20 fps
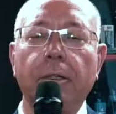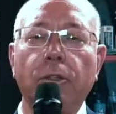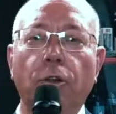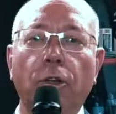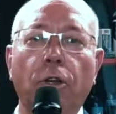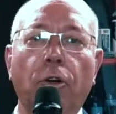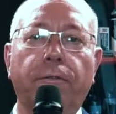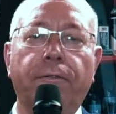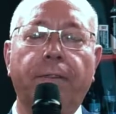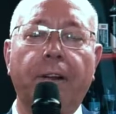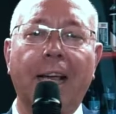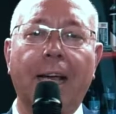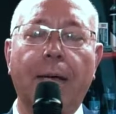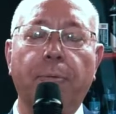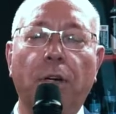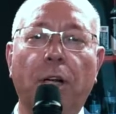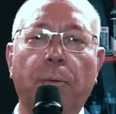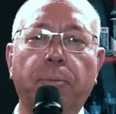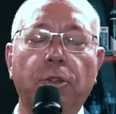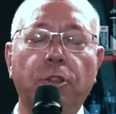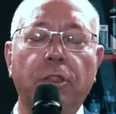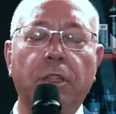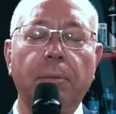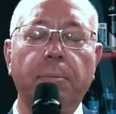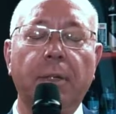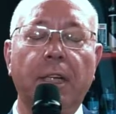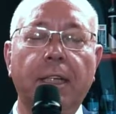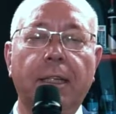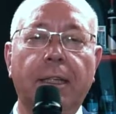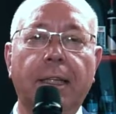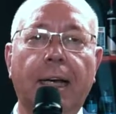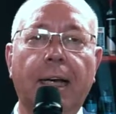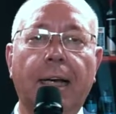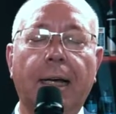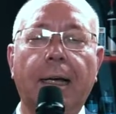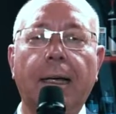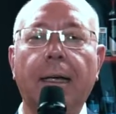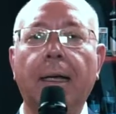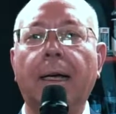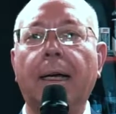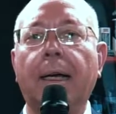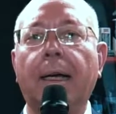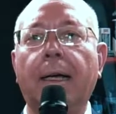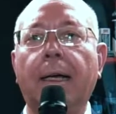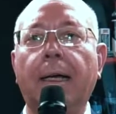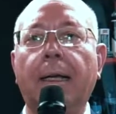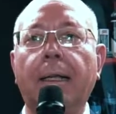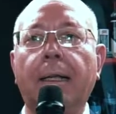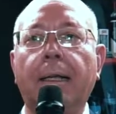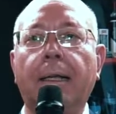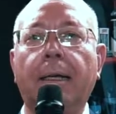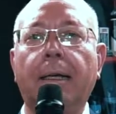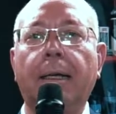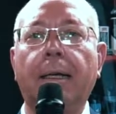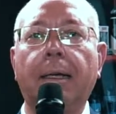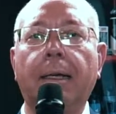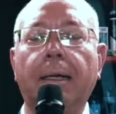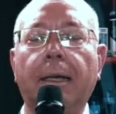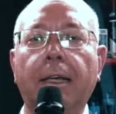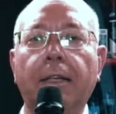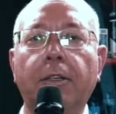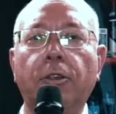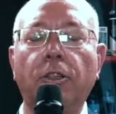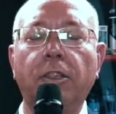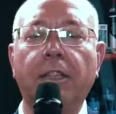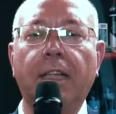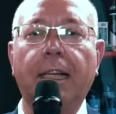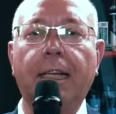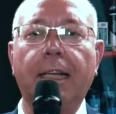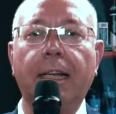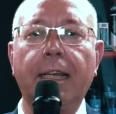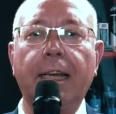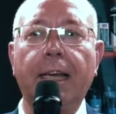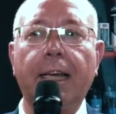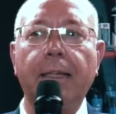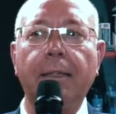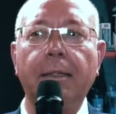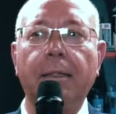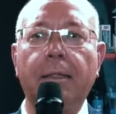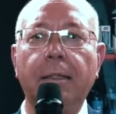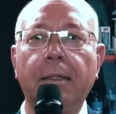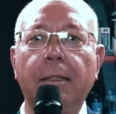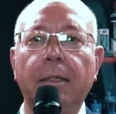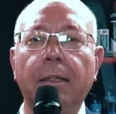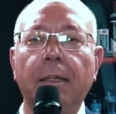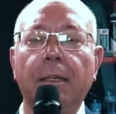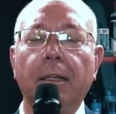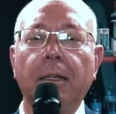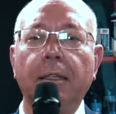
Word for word: Noi offriamo la possibilità al, ai nostri clienti